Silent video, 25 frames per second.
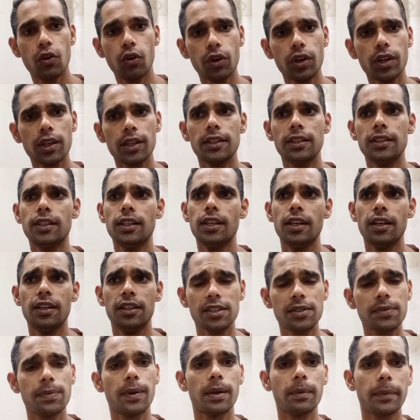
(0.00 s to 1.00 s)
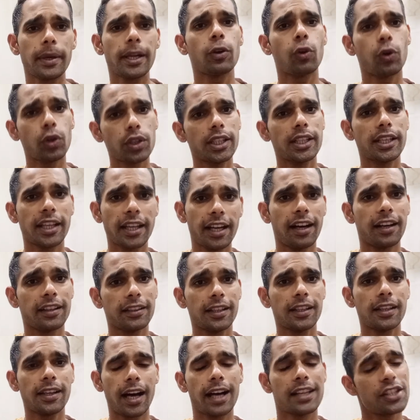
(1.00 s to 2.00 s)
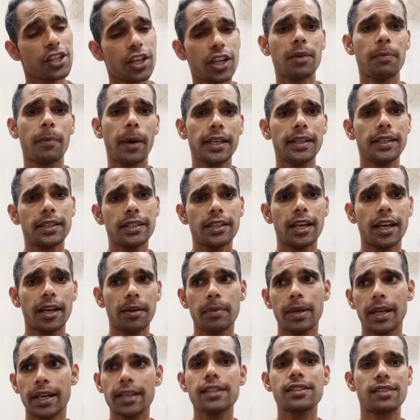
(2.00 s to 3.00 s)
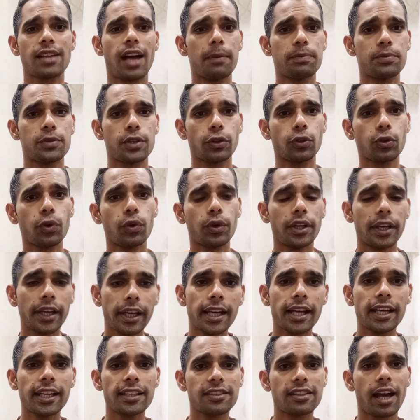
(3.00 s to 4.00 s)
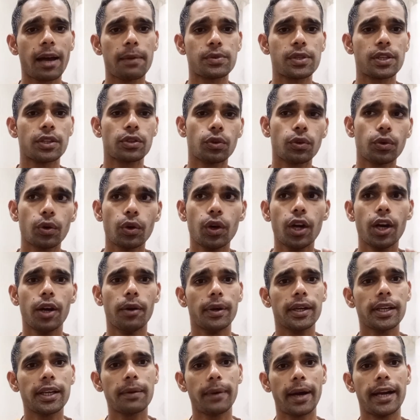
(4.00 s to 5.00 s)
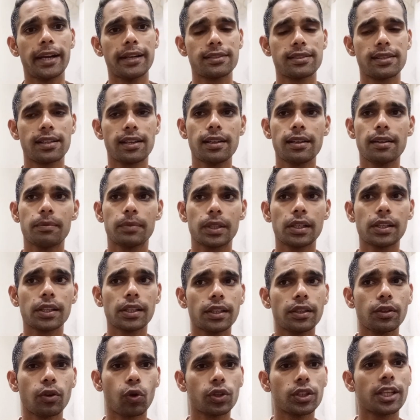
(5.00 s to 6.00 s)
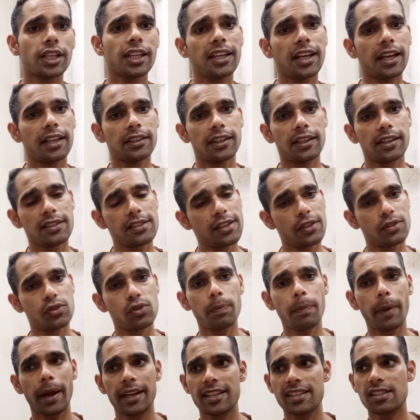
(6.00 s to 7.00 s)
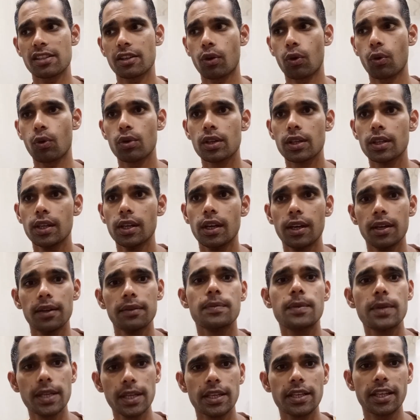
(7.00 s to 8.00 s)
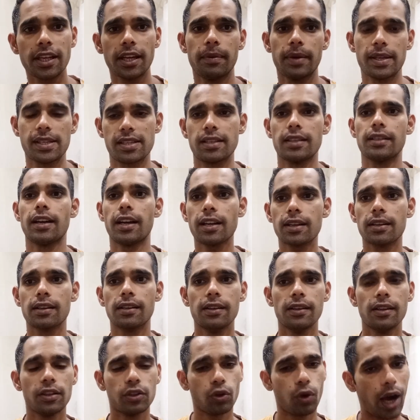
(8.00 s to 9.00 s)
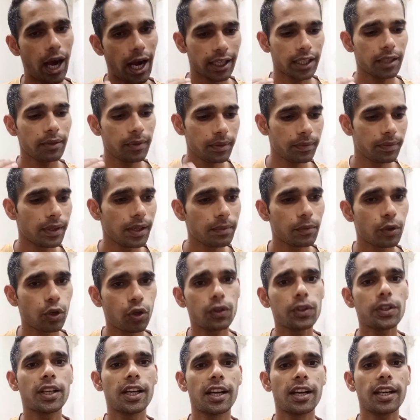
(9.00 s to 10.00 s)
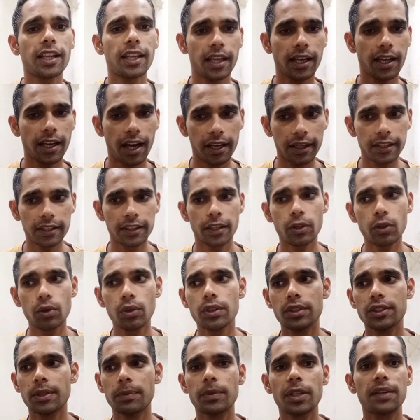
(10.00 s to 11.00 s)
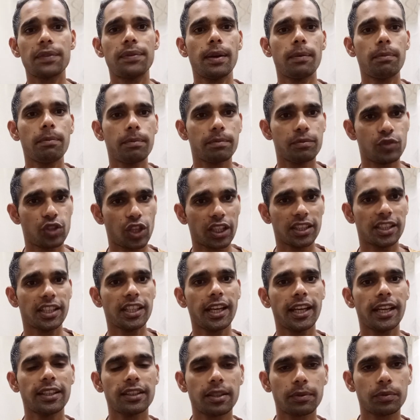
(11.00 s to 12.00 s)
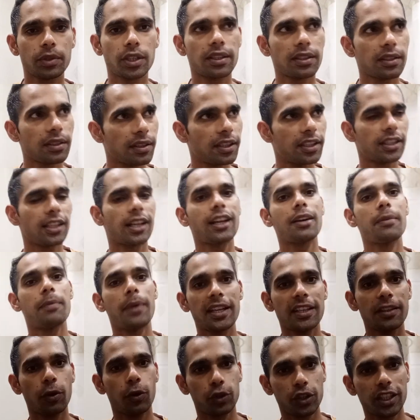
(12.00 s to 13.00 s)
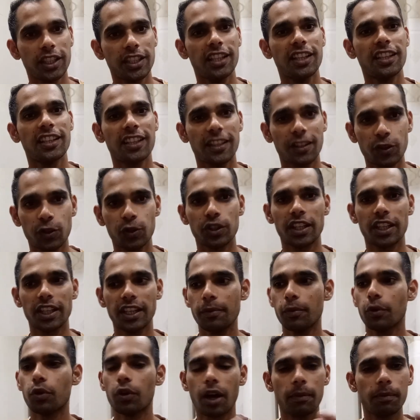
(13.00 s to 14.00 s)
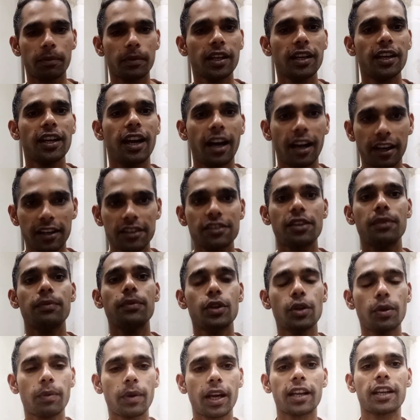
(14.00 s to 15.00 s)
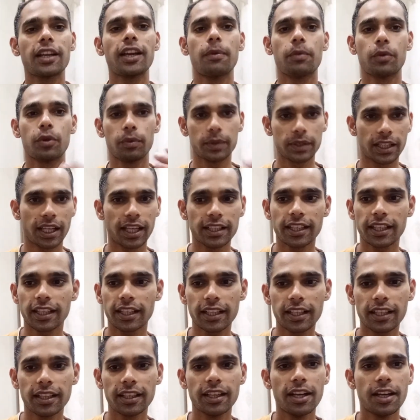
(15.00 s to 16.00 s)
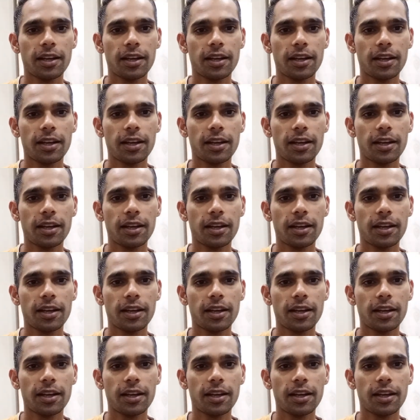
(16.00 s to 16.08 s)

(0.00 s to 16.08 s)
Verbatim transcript: और इस फिल्म ने नौ दिन के अंदर अच्छी कमाई की है मेरे हिसाब से तो इंडिया के हिसाब से तो वर्ल्ड वाइड से मतलब कि नौ दिन के अंदर छः सौ पैंतीस करोड़ ठीक है वैसे है ना तो आगे भी फिल्म ग्रोथ कर रही है आगे देखो जब तक फिल्म चलती है तब तक कितना कमाई होती है नहीं होती है वो हम अलग से वीडियो बना के आपको बता देंगे